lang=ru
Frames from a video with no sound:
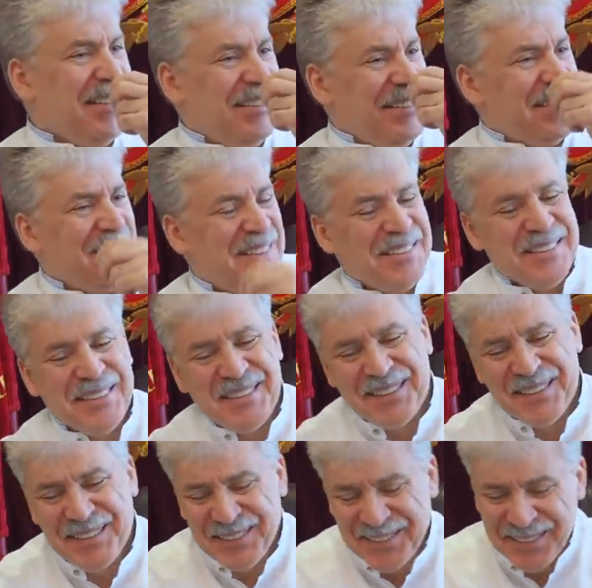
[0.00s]
Ну вообще
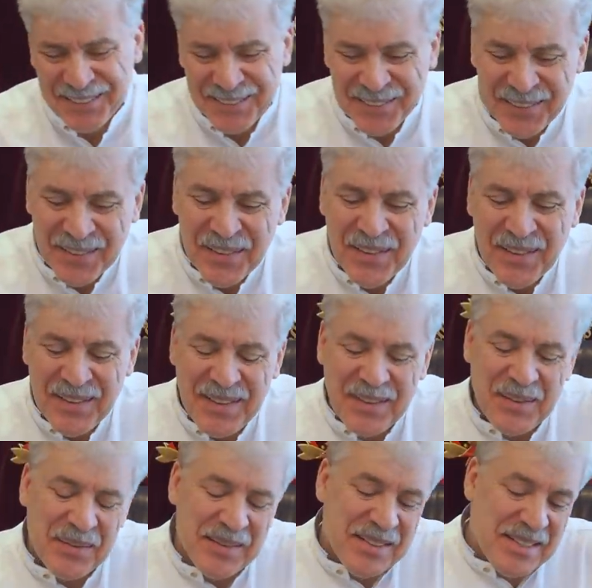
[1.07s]
какая-то ерунда.
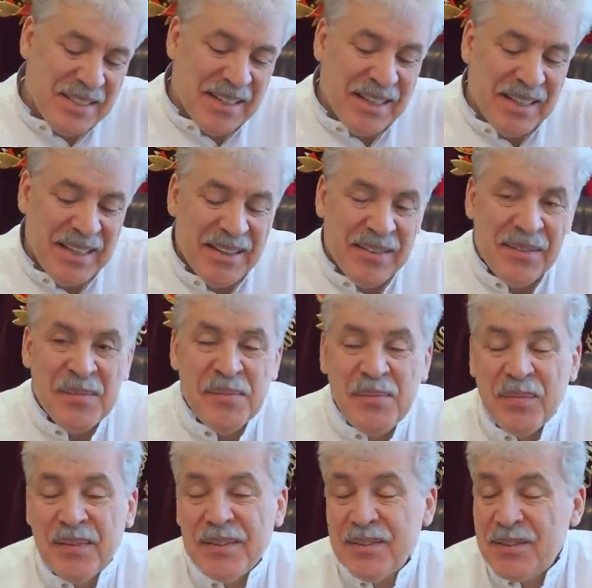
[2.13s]
Мне кажется, настолько
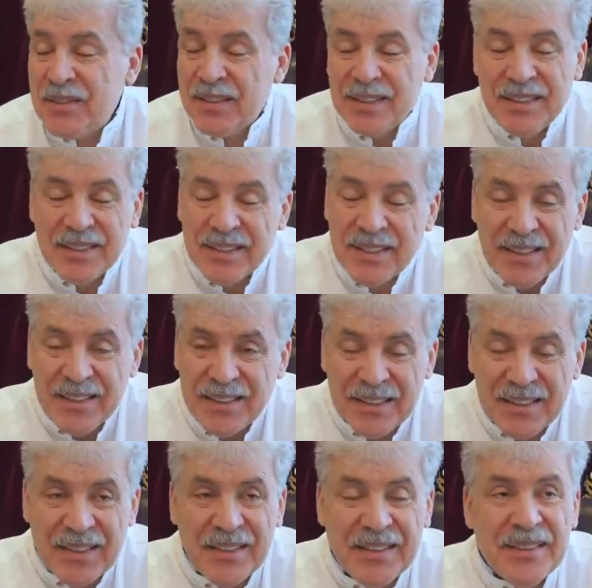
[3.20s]
смешно уже. Люди просто
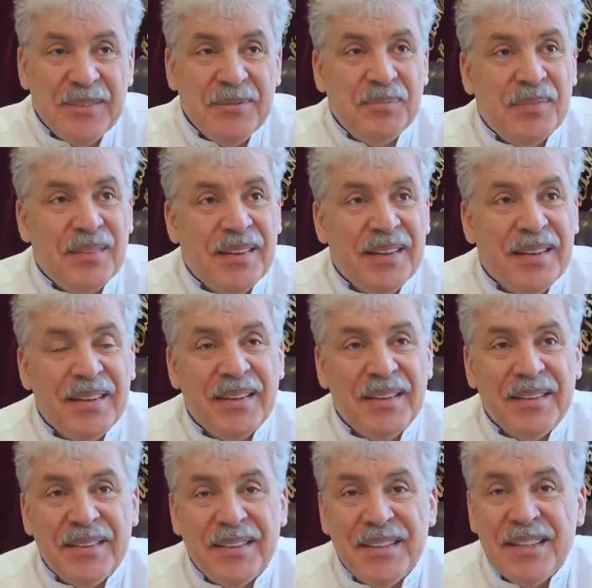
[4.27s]
э, животы
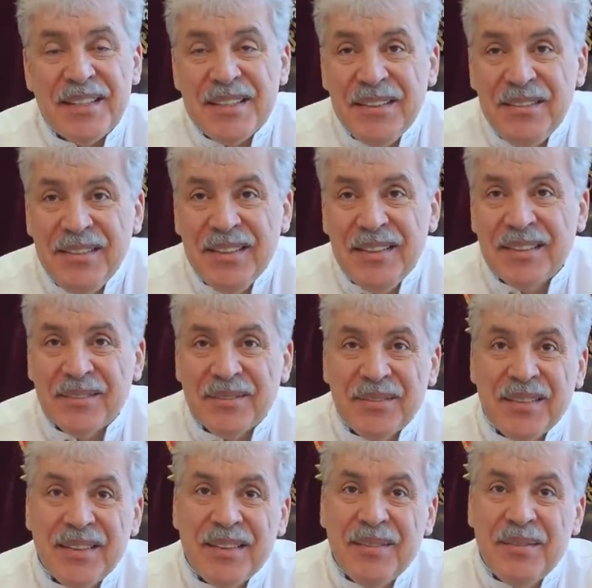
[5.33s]
разрывают. Даже не видел.
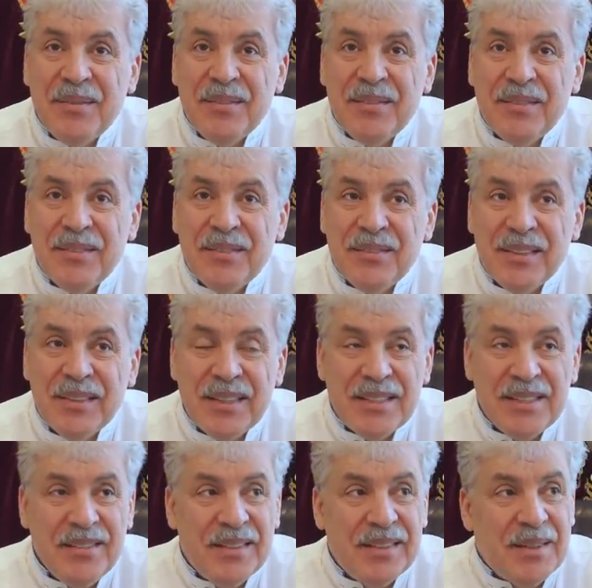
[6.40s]
Э, вы даже
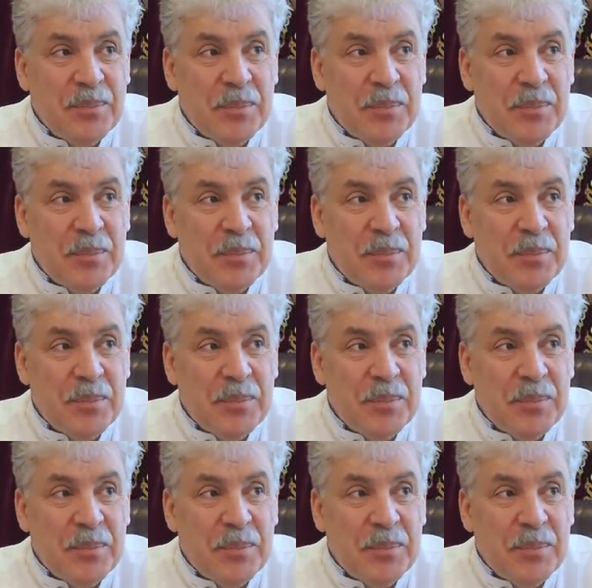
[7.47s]
не видели.